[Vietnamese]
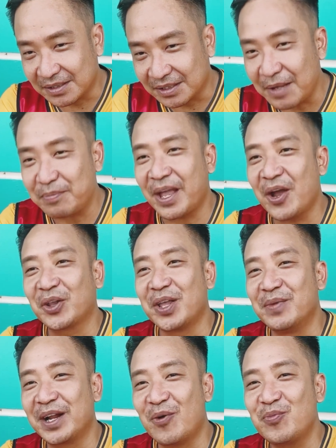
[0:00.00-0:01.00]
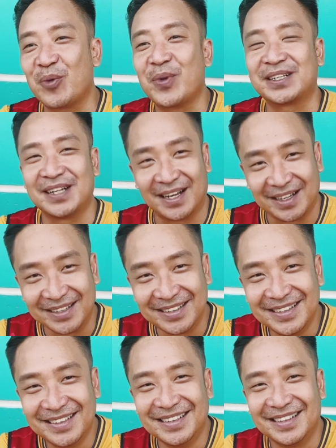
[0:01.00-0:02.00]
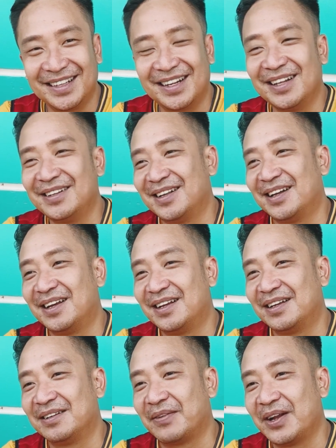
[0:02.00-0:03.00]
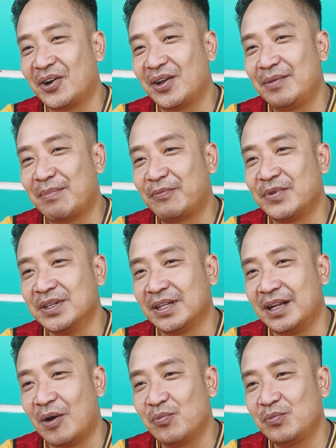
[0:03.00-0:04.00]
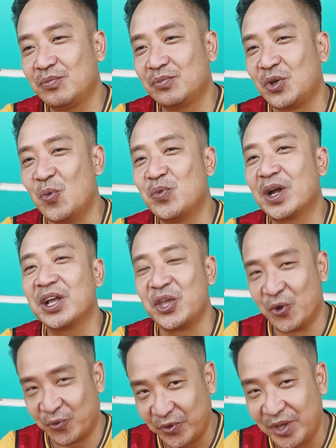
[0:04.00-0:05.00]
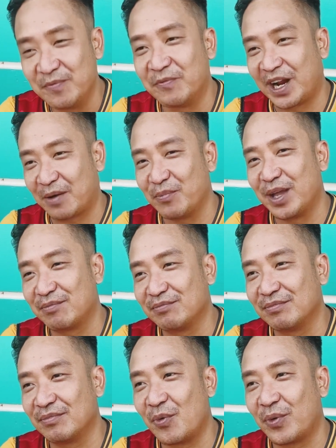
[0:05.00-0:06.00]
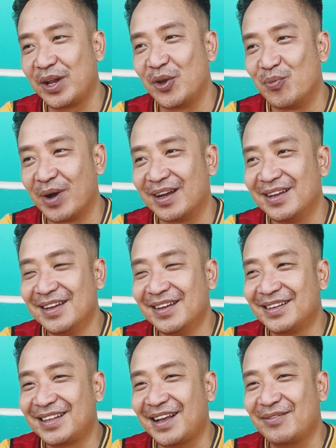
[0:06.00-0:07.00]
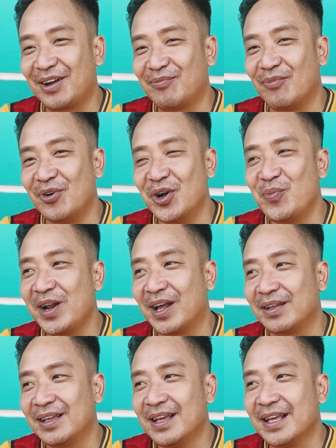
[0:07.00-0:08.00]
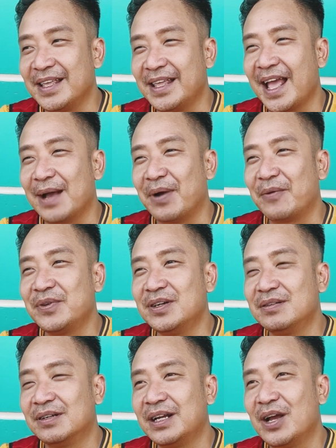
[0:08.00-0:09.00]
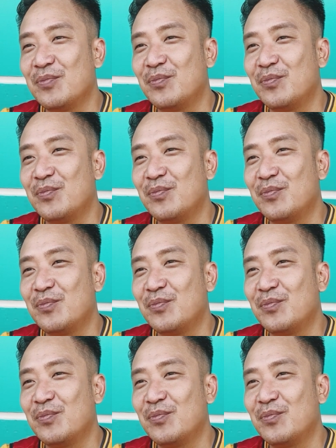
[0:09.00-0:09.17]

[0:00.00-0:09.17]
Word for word: tiếp theo thì mới đóng Con Mặt Trời cho nên à, phải nói Mai Phương thì đóng chung rất là nhiều phim và đặc biệt một cái điều mà chắc là mọi người không biết là nhà Mai Phương nếu